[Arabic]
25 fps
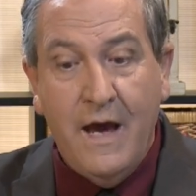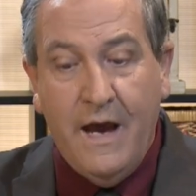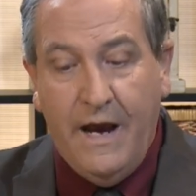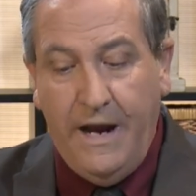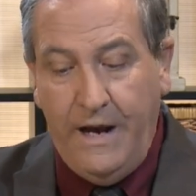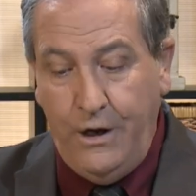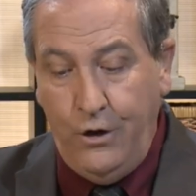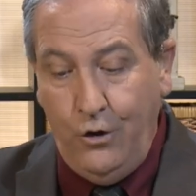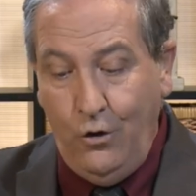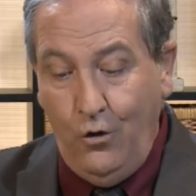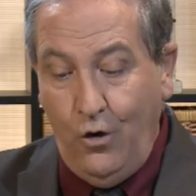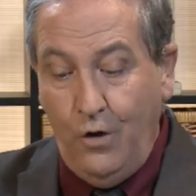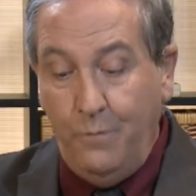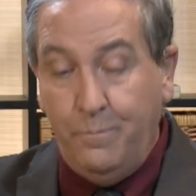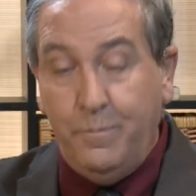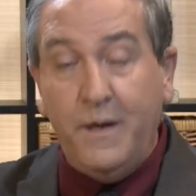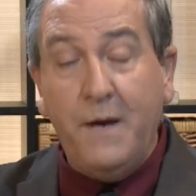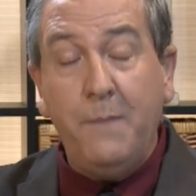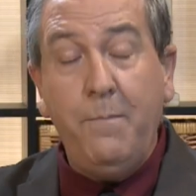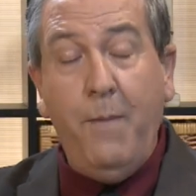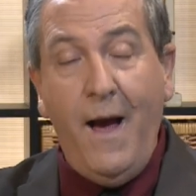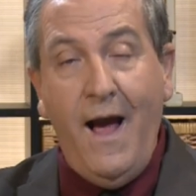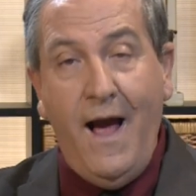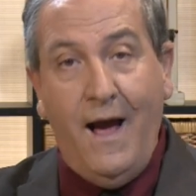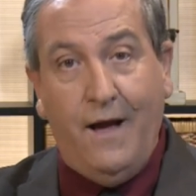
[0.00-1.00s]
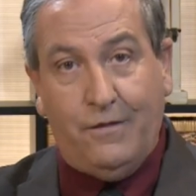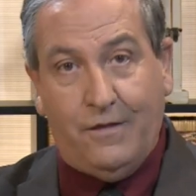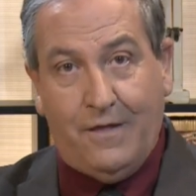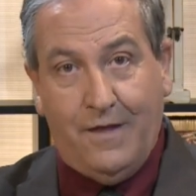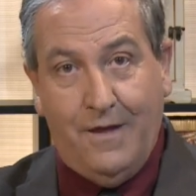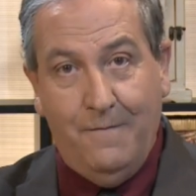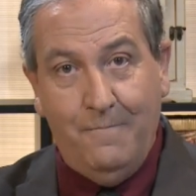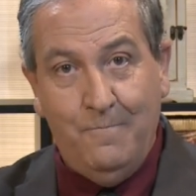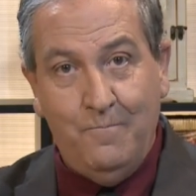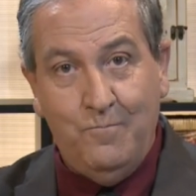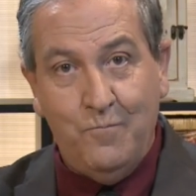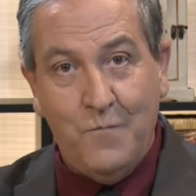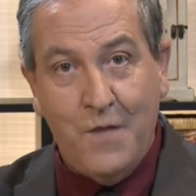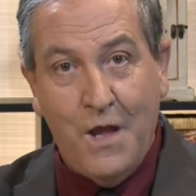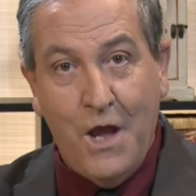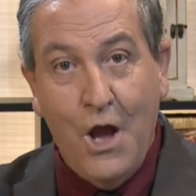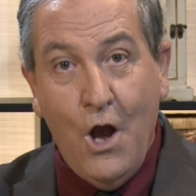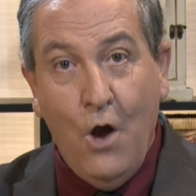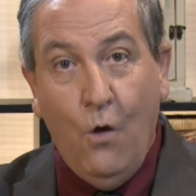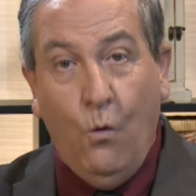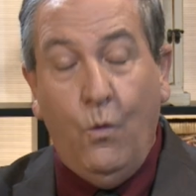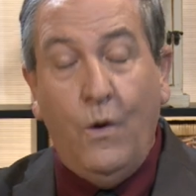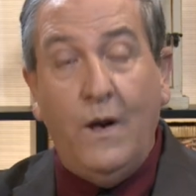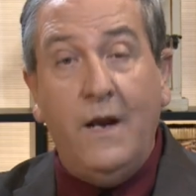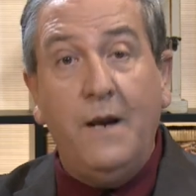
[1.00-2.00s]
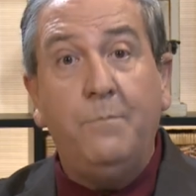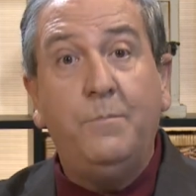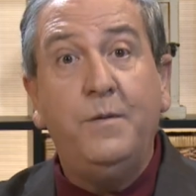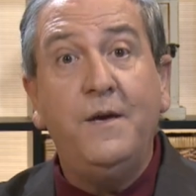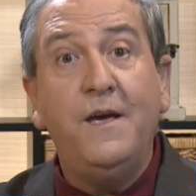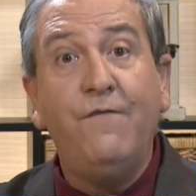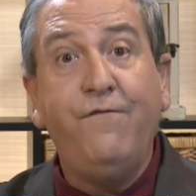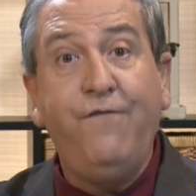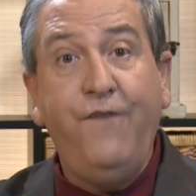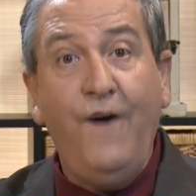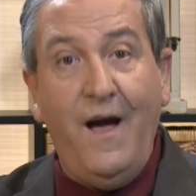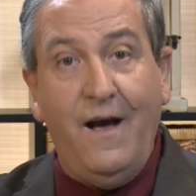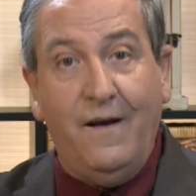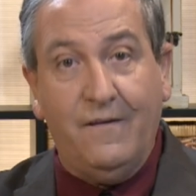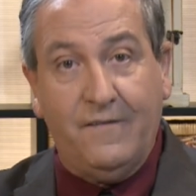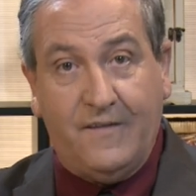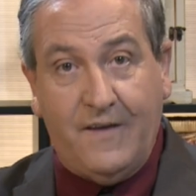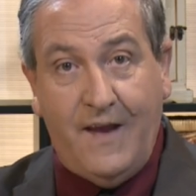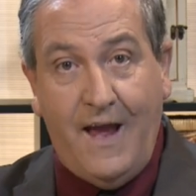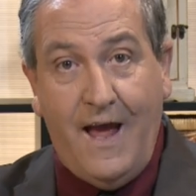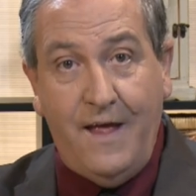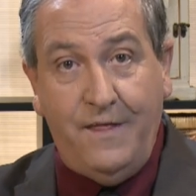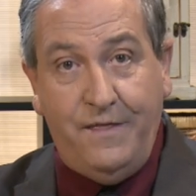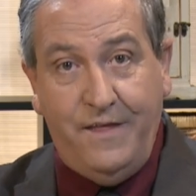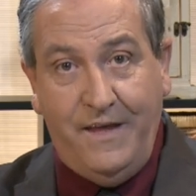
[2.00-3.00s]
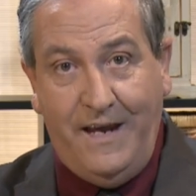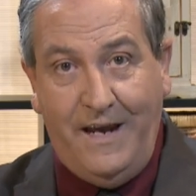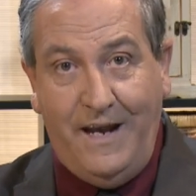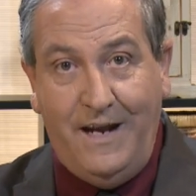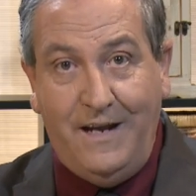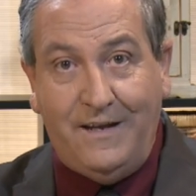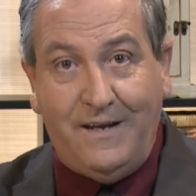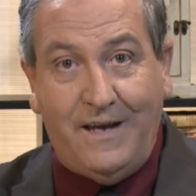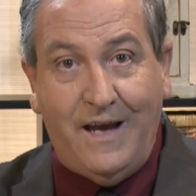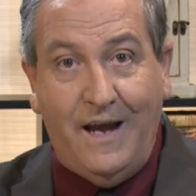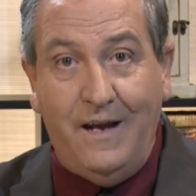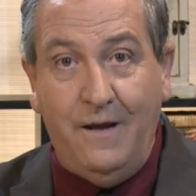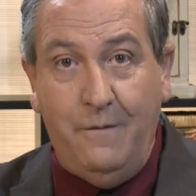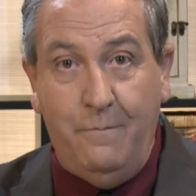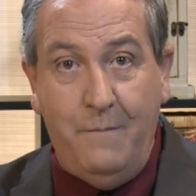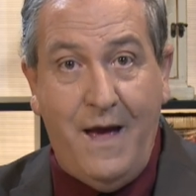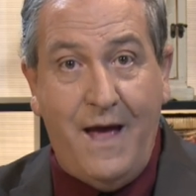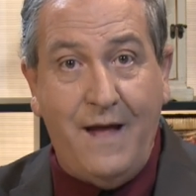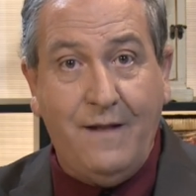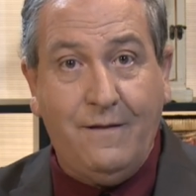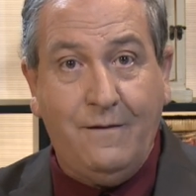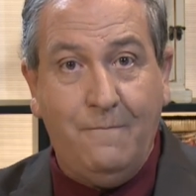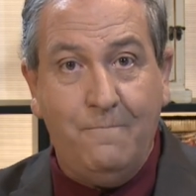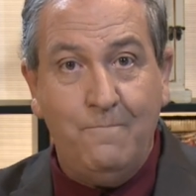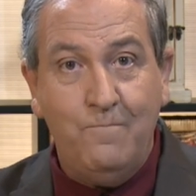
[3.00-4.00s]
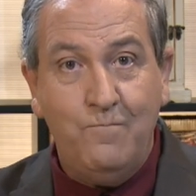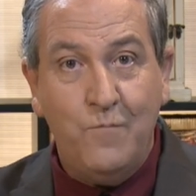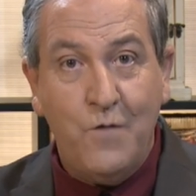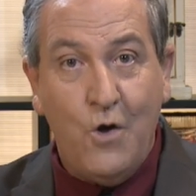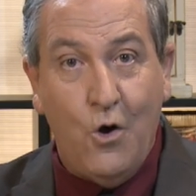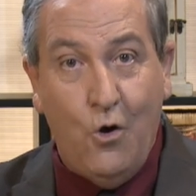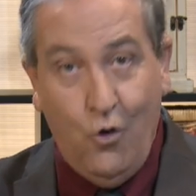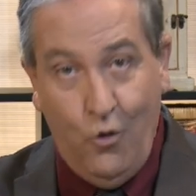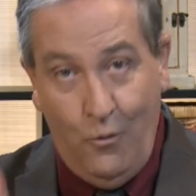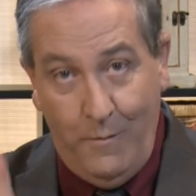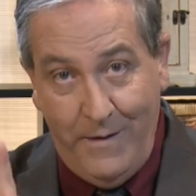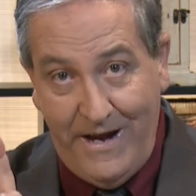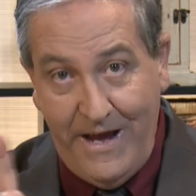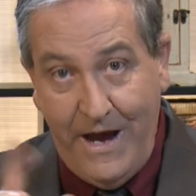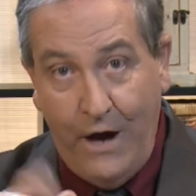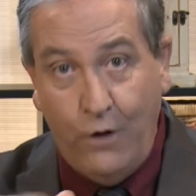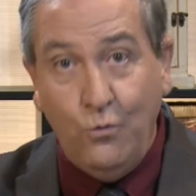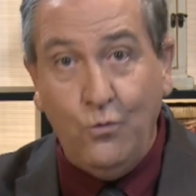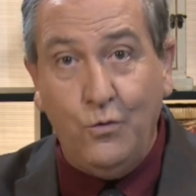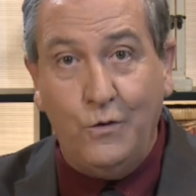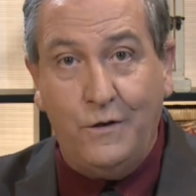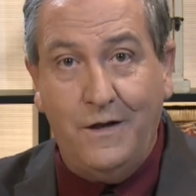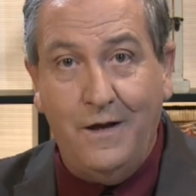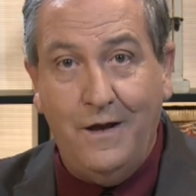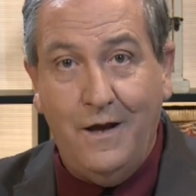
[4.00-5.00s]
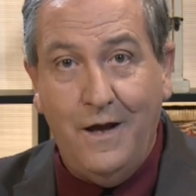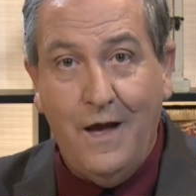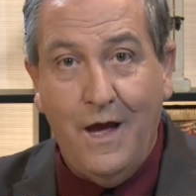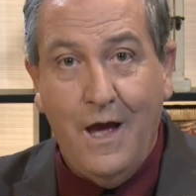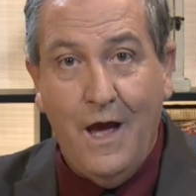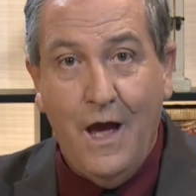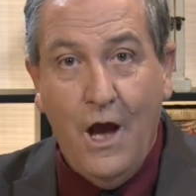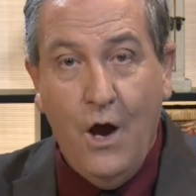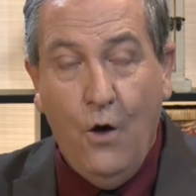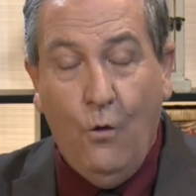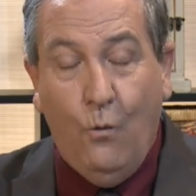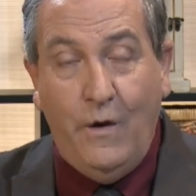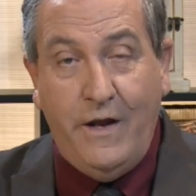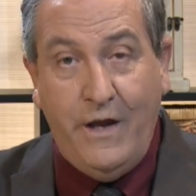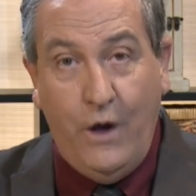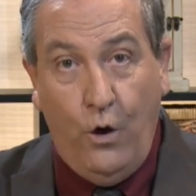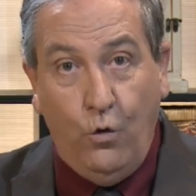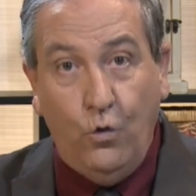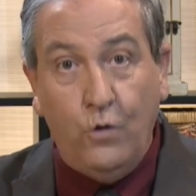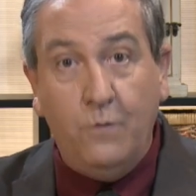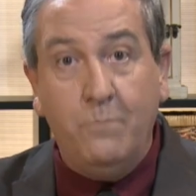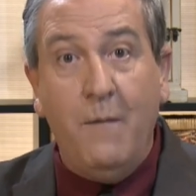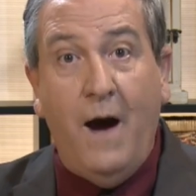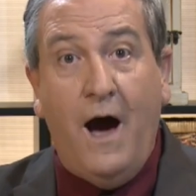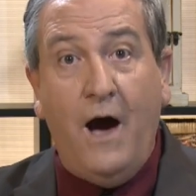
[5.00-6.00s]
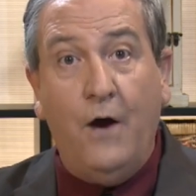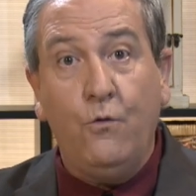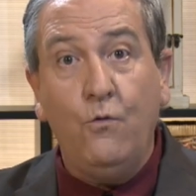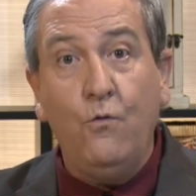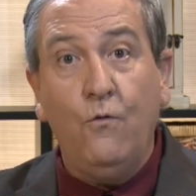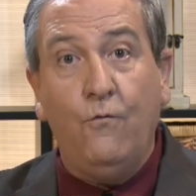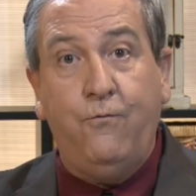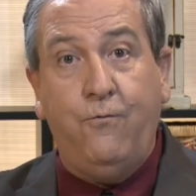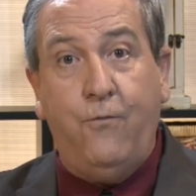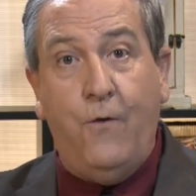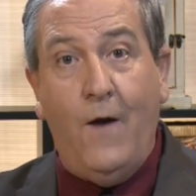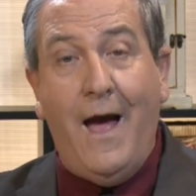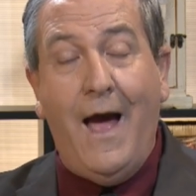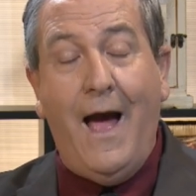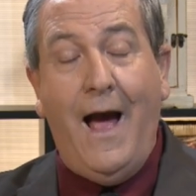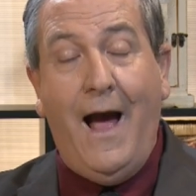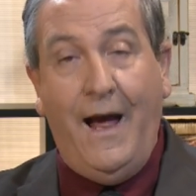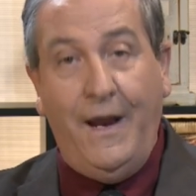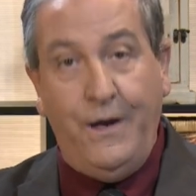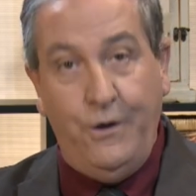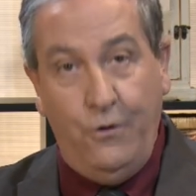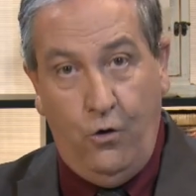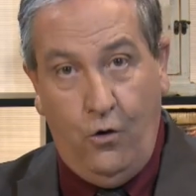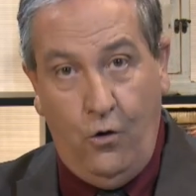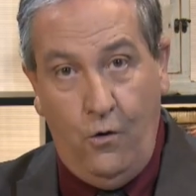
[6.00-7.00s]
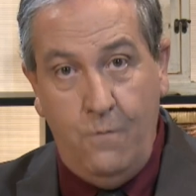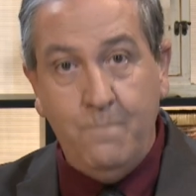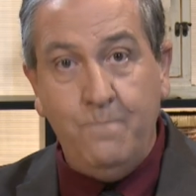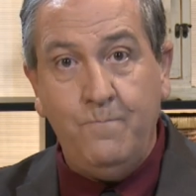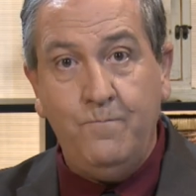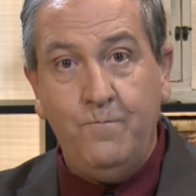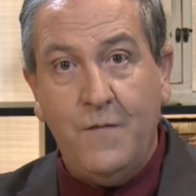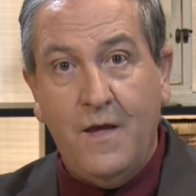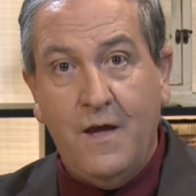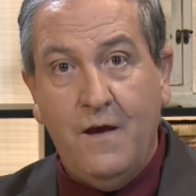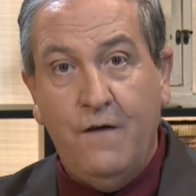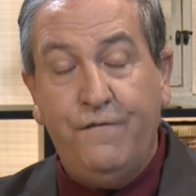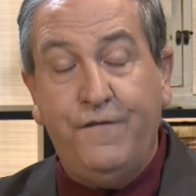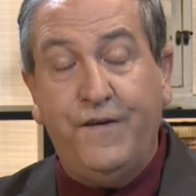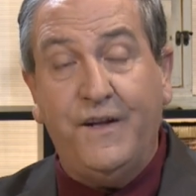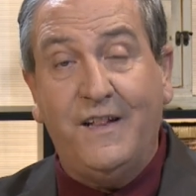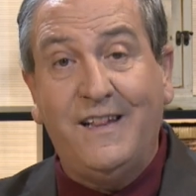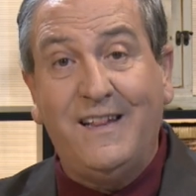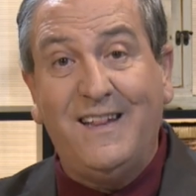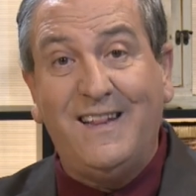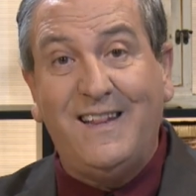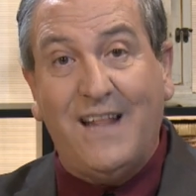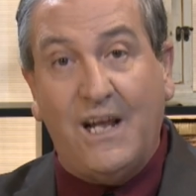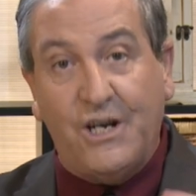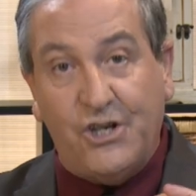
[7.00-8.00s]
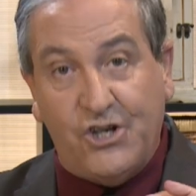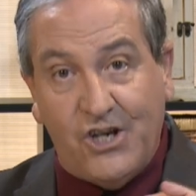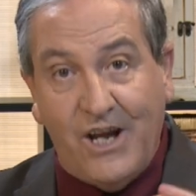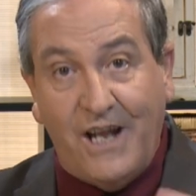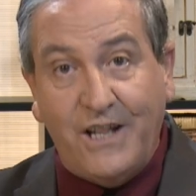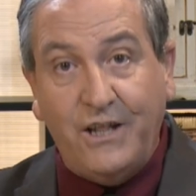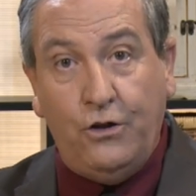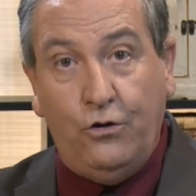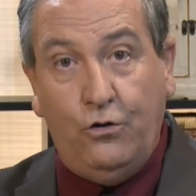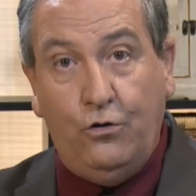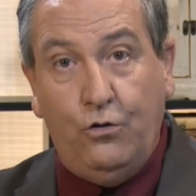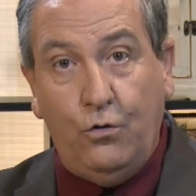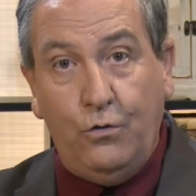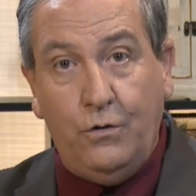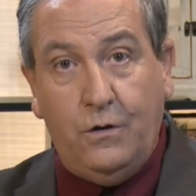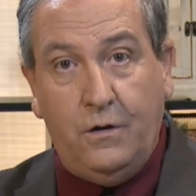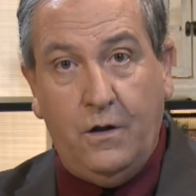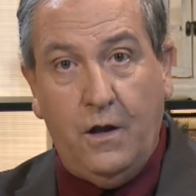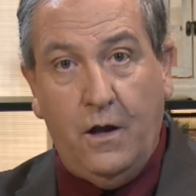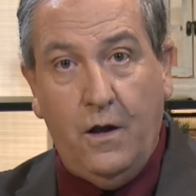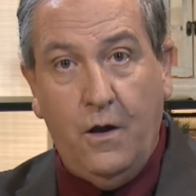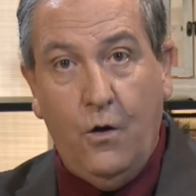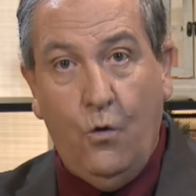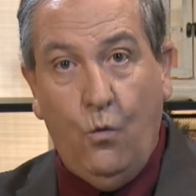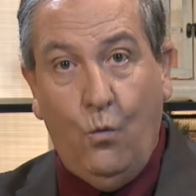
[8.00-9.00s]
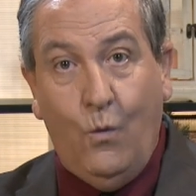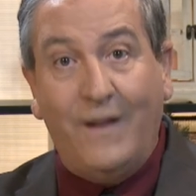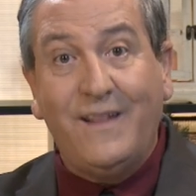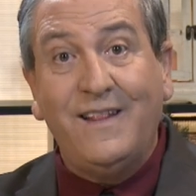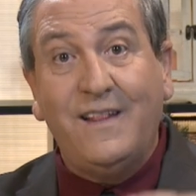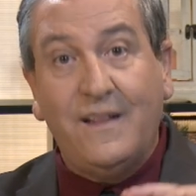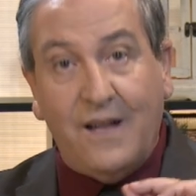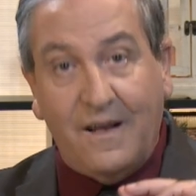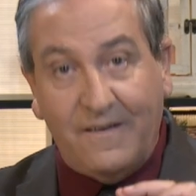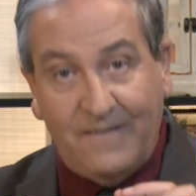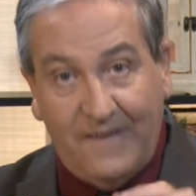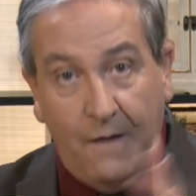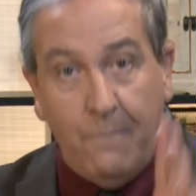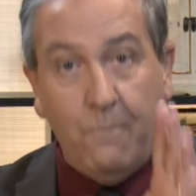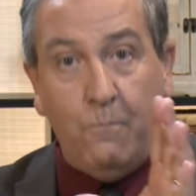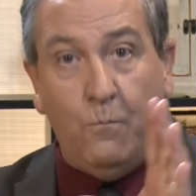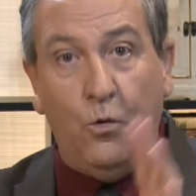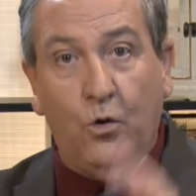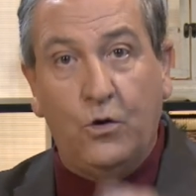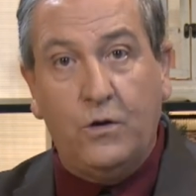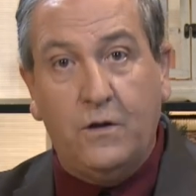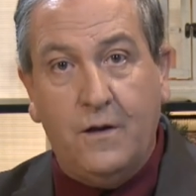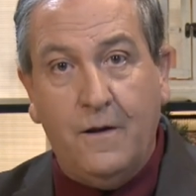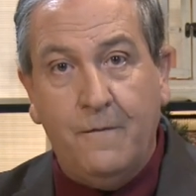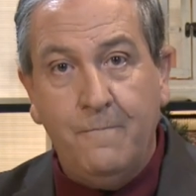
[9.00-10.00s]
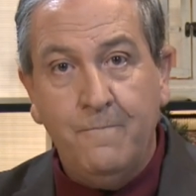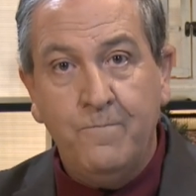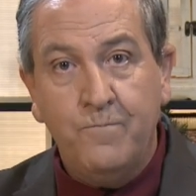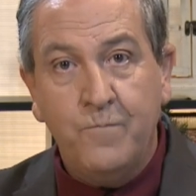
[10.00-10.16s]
انه اللي بيبحث واللي بيفحص هذه الكلمات هم اليهود واليهود معروف عنهم في التشدد والتزمت